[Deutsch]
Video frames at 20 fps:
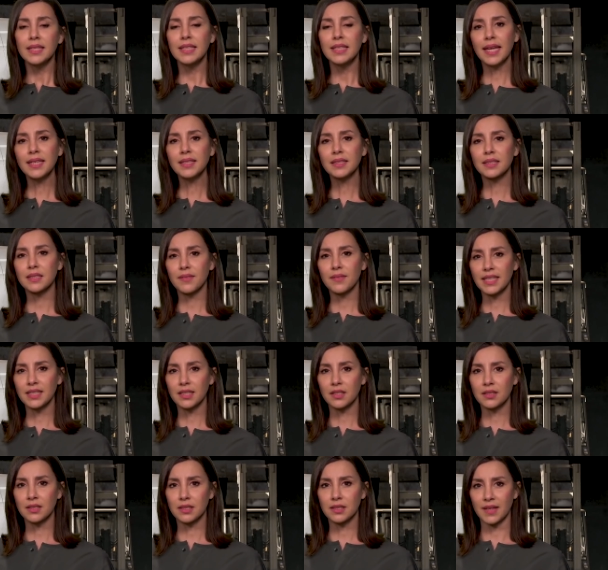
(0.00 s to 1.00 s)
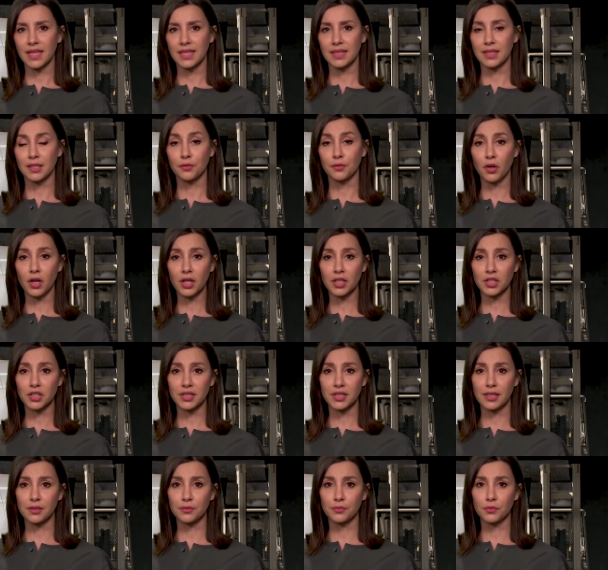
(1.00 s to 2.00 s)
die Ende 2020
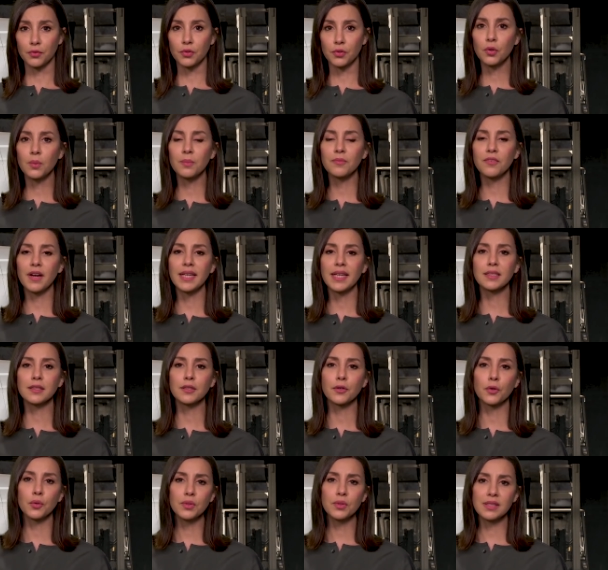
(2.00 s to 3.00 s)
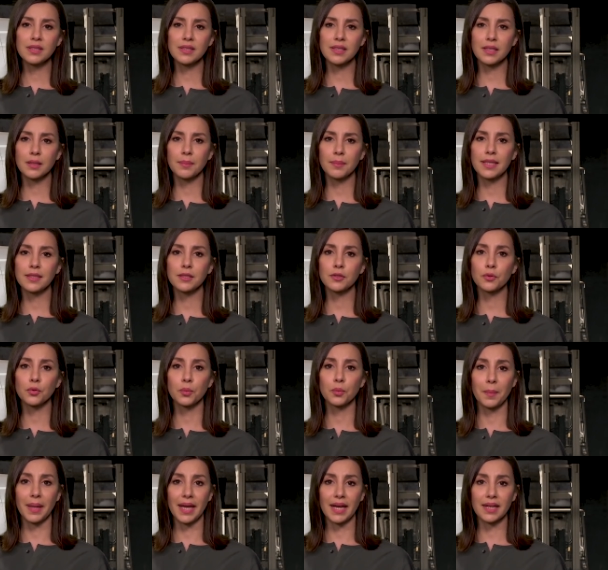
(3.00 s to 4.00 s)
vorgestellt wurde, um weitere Kundensegmente
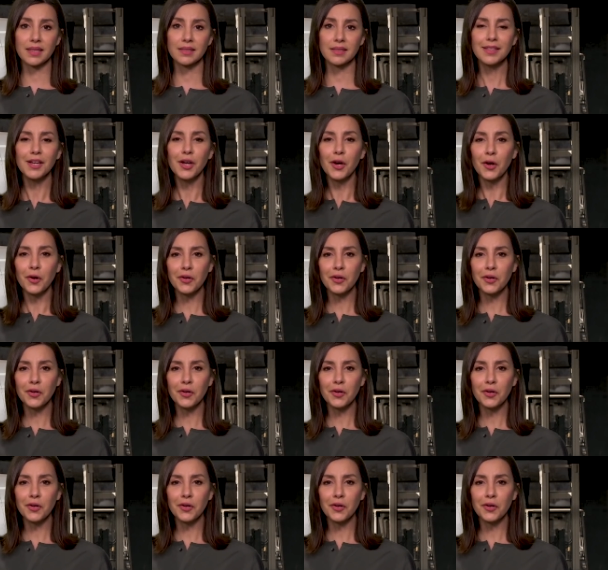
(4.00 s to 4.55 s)
und Märkte,